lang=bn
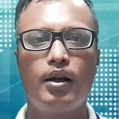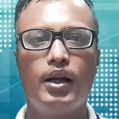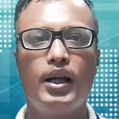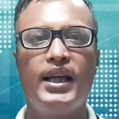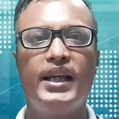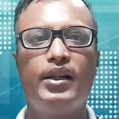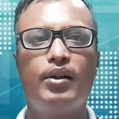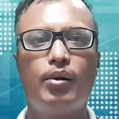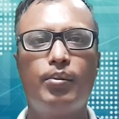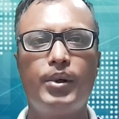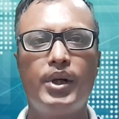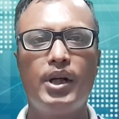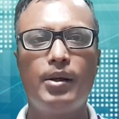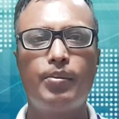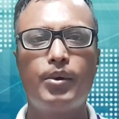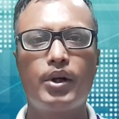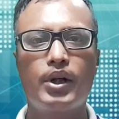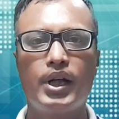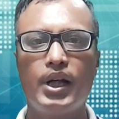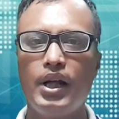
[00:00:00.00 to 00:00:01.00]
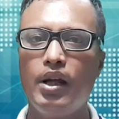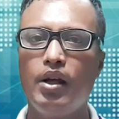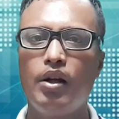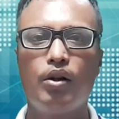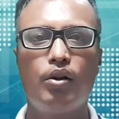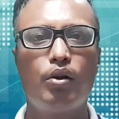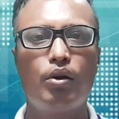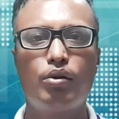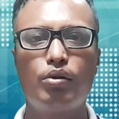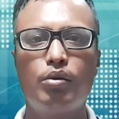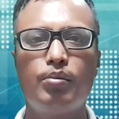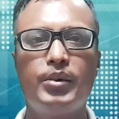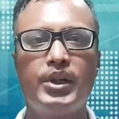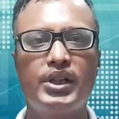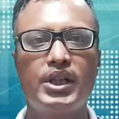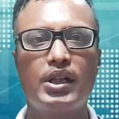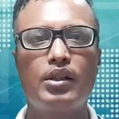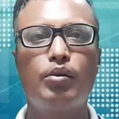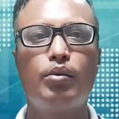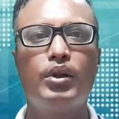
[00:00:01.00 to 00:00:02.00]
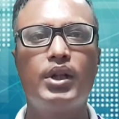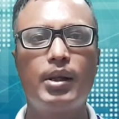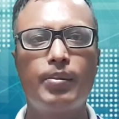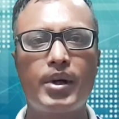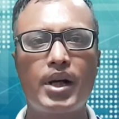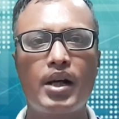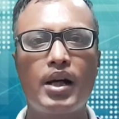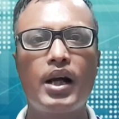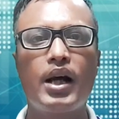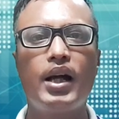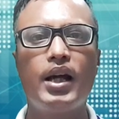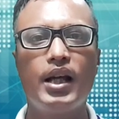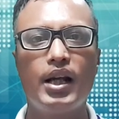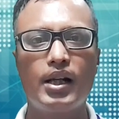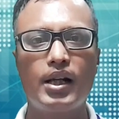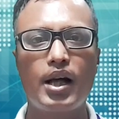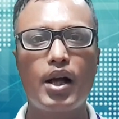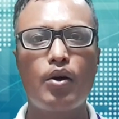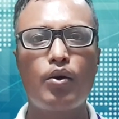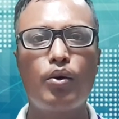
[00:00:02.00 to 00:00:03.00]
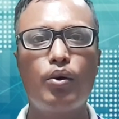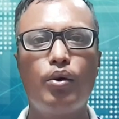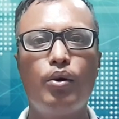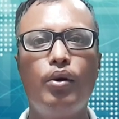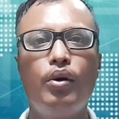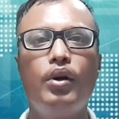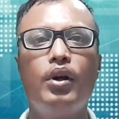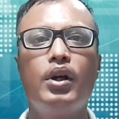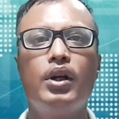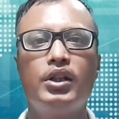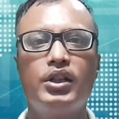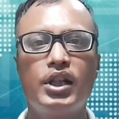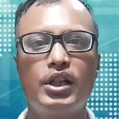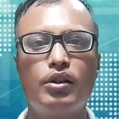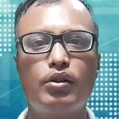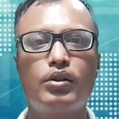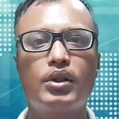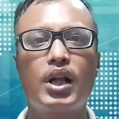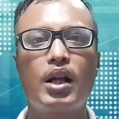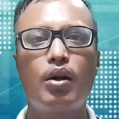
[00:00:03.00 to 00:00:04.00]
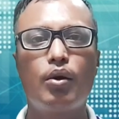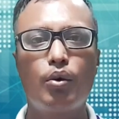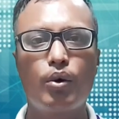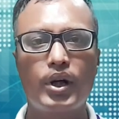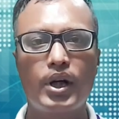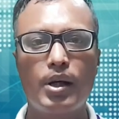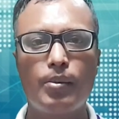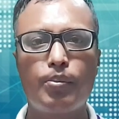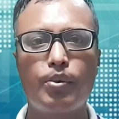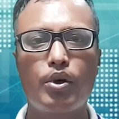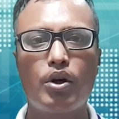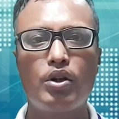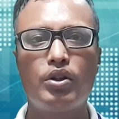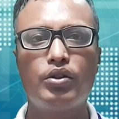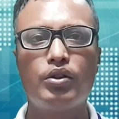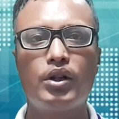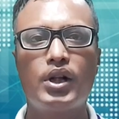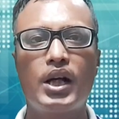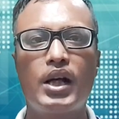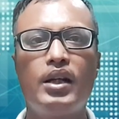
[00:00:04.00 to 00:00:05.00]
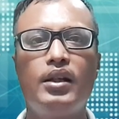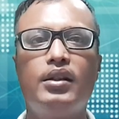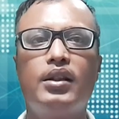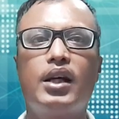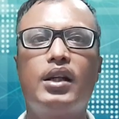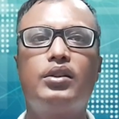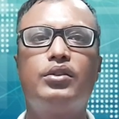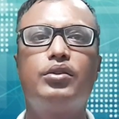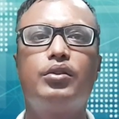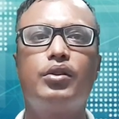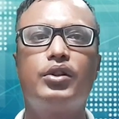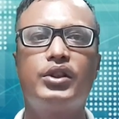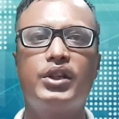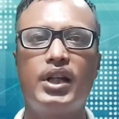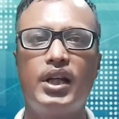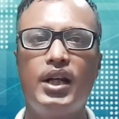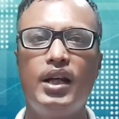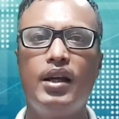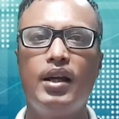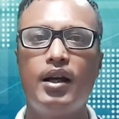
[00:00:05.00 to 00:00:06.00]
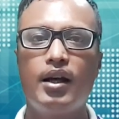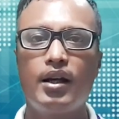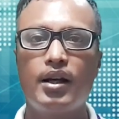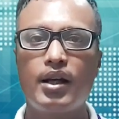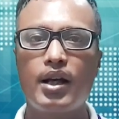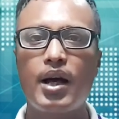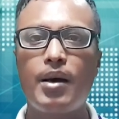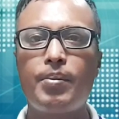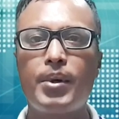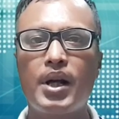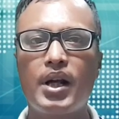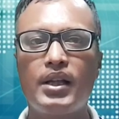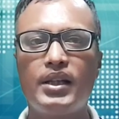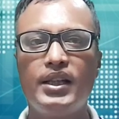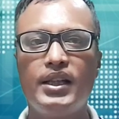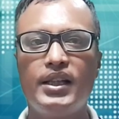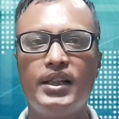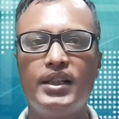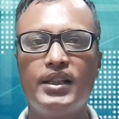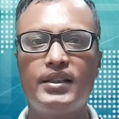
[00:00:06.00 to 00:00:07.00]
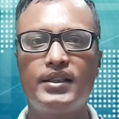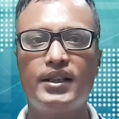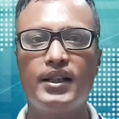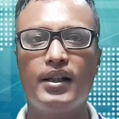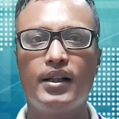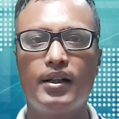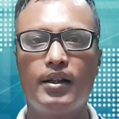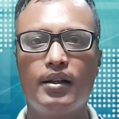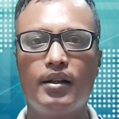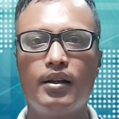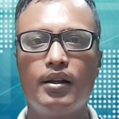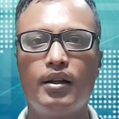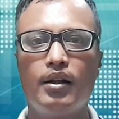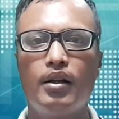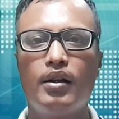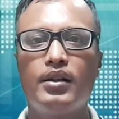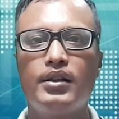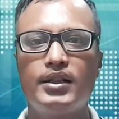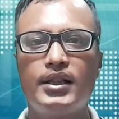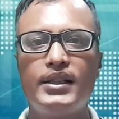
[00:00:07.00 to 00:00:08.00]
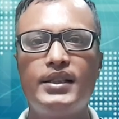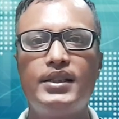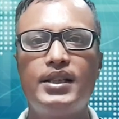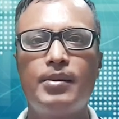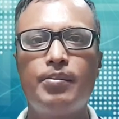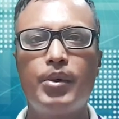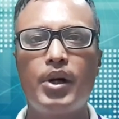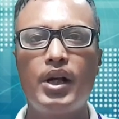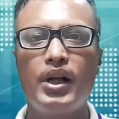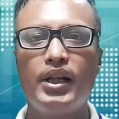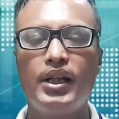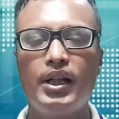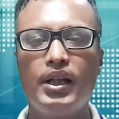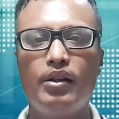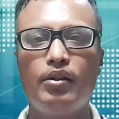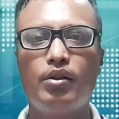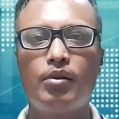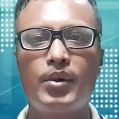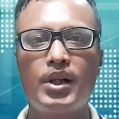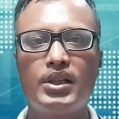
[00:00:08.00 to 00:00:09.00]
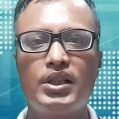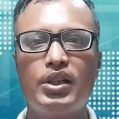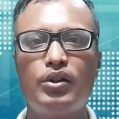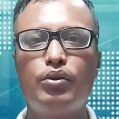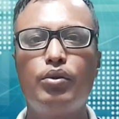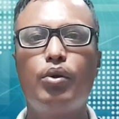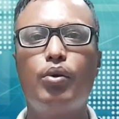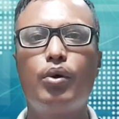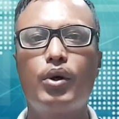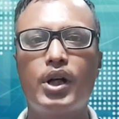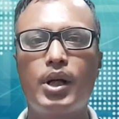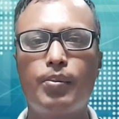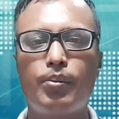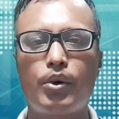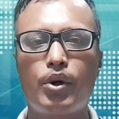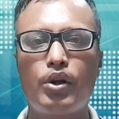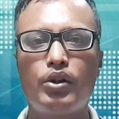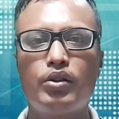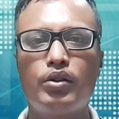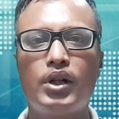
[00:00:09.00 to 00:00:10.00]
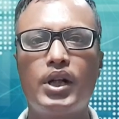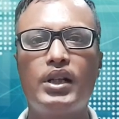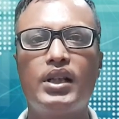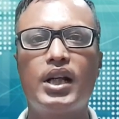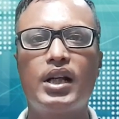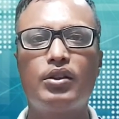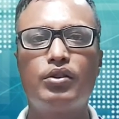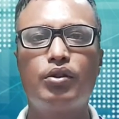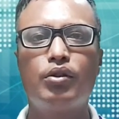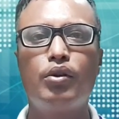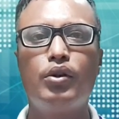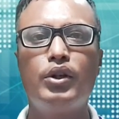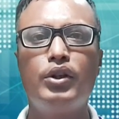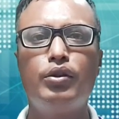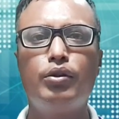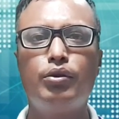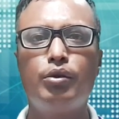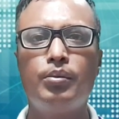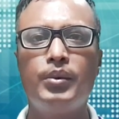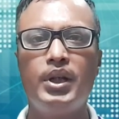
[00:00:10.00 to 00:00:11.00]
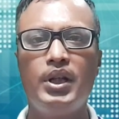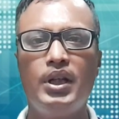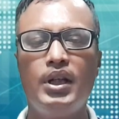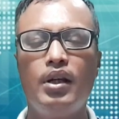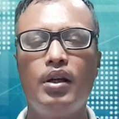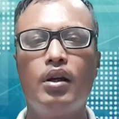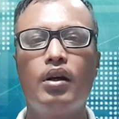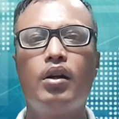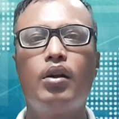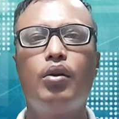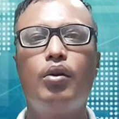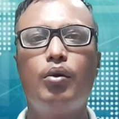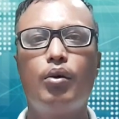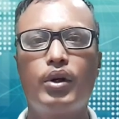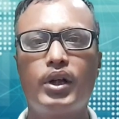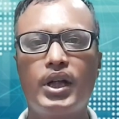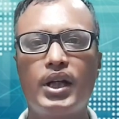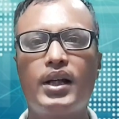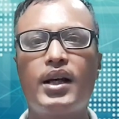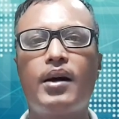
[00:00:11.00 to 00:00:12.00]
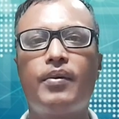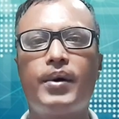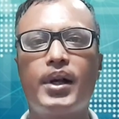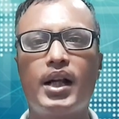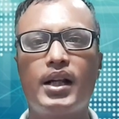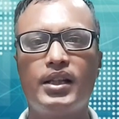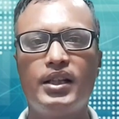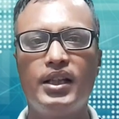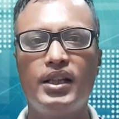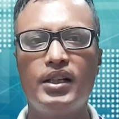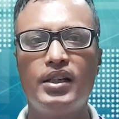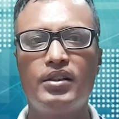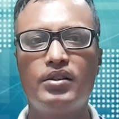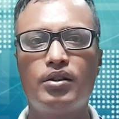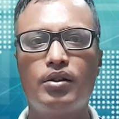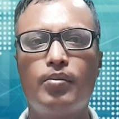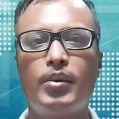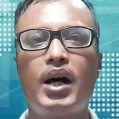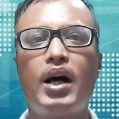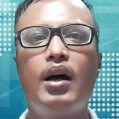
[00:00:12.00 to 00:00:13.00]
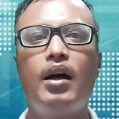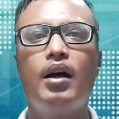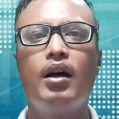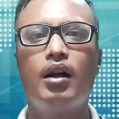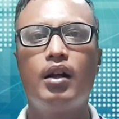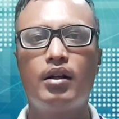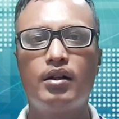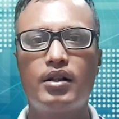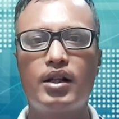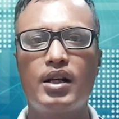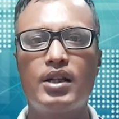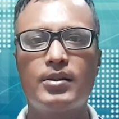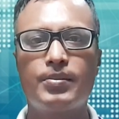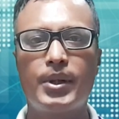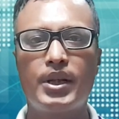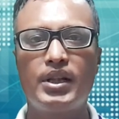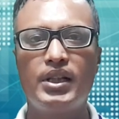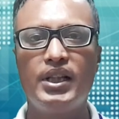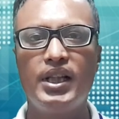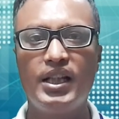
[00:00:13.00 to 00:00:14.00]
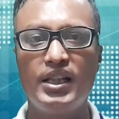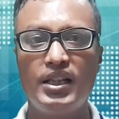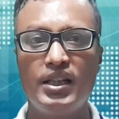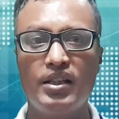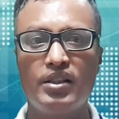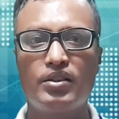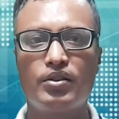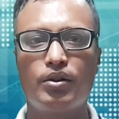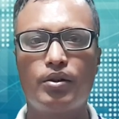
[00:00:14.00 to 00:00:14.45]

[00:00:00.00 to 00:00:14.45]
এই কপিলের পক্ষে নতুন বিষা তুলতে পারে না এর কারণ হলো সে তো তার লোকের প্রয়োজন নাই তার জন্য সে কাফালা দিয়ে দিয়েছে সিস্টেম বলে কি তোমার যেহেতু লোকের প্রয়োজন নাই তার জন্যই তো তুমি লোককে কাফালা দিয়ে দিছো বা ট্রান্সফার দিয়ে দিয়েছ